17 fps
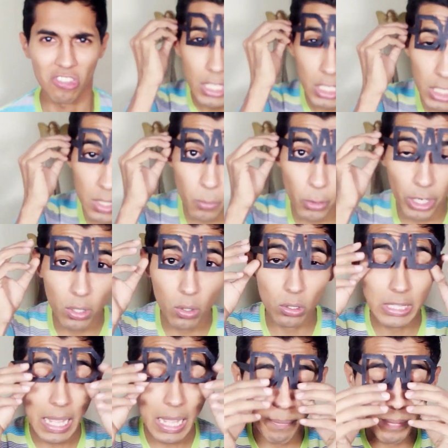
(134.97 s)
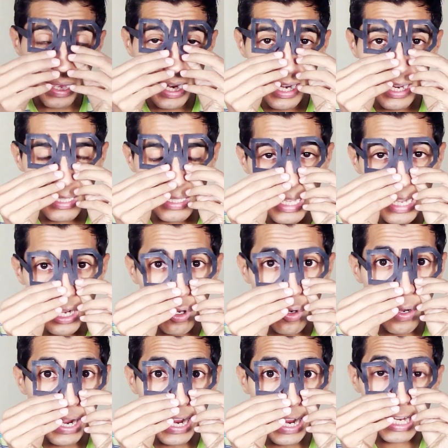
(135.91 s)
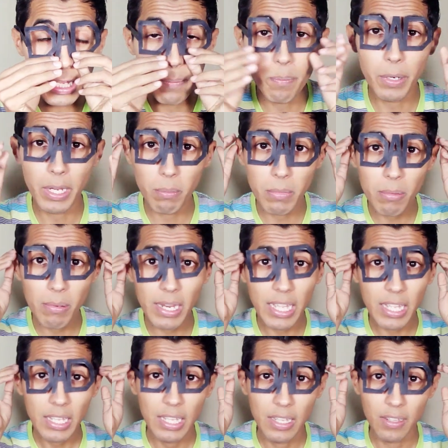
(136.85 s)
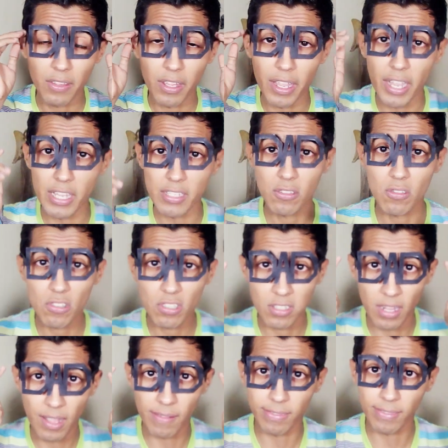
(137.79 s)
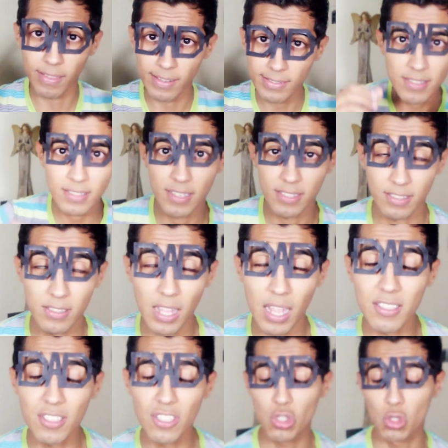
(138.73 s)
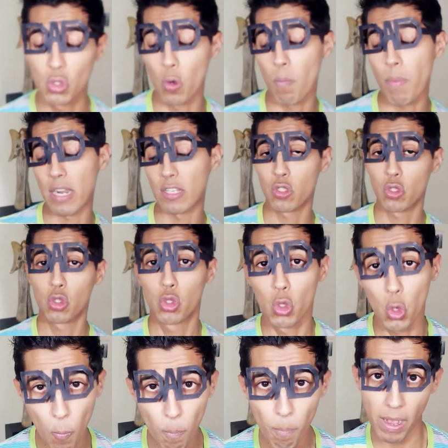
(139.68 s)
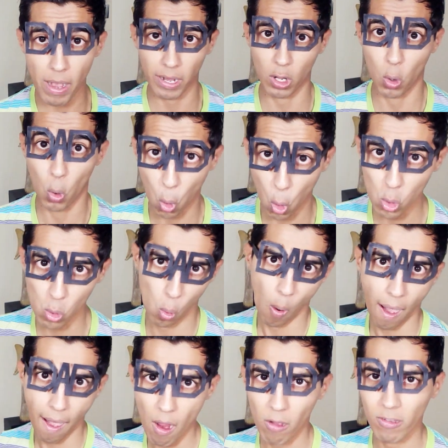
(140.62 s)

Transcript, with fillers: Y bueno, también les dejo el imprimible de estos lentes que están súper, súper cool, güey.